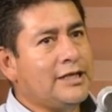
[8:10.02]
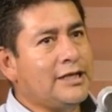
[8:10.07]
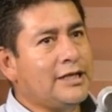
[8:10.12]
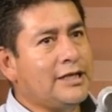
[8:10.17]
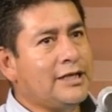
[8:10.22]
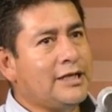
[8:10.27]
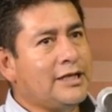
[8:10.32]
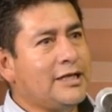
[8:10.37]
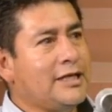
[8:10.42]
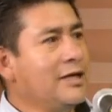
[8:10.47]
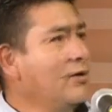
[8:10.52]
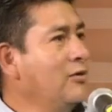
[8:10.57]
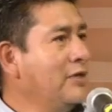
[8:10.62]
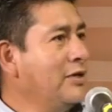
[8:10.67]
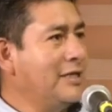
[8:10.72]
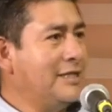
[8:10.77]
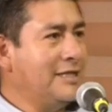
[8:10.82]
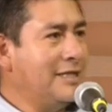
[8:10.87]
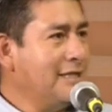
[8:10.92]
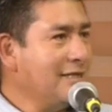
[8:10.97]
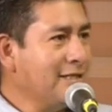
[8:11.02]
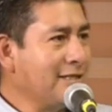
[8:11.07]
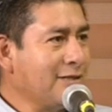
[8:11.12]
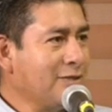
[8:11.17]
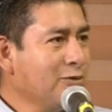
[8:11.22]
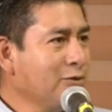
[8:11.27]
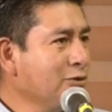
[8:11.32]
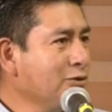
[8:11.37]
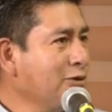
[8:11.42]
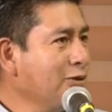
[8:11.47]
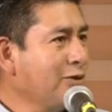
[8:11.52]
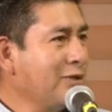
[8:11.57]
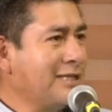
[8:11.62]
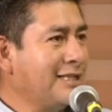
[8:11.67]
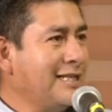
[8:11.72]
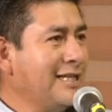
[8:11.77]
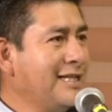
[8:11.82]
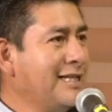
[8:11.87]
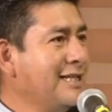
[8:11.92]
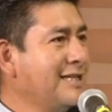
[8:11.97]
eh, aunque tengas recursos,
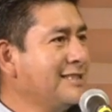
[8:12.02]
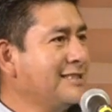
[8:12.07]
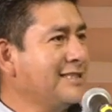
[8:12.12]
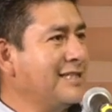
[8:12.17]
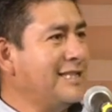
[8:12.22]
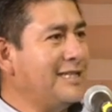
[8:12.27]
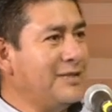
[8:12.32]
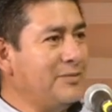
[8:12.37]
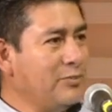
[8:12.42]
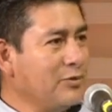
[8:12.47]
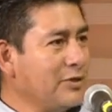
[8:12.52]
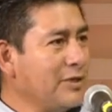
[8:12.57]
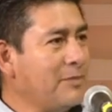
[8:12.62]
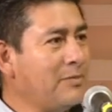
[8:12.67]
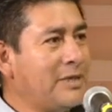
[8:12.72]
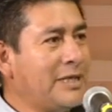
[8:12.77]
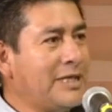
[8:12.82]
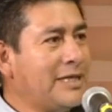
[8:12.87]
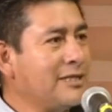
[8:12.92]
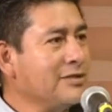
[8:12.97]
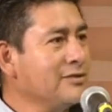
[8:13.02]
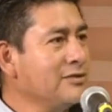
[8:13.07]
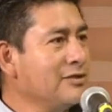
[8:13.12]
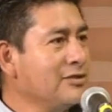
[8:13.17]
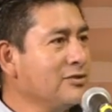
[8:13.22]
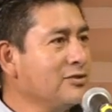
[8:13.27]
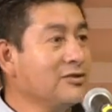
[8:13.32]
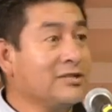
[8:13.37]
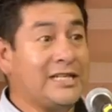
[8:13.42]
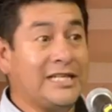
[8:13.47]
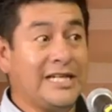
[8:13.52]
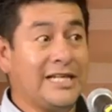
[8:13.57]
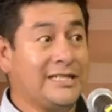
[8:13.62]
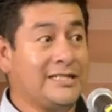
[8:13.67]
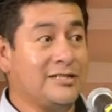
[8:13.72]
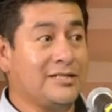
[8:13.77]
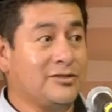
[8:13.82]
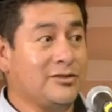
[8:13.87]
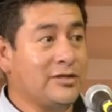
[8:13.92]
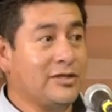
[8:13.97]
aunque tengas equipo de aplicación y, y
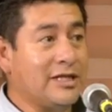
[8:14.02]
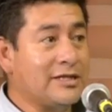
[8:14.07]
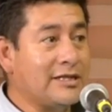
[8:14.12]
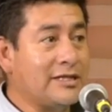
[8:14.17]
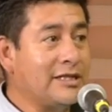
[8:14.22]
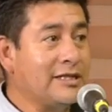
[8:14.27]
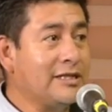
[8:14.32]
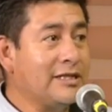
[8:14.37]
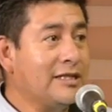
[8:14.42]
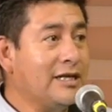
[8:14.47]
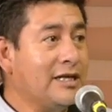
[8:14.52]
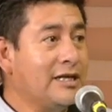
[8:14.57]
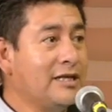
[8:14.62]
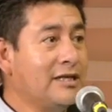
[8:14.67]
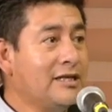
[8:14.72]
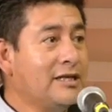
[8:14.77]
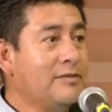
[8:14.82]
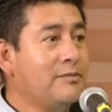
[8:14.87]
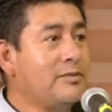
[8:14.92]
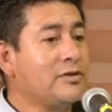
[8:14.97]
la asesoría técnica,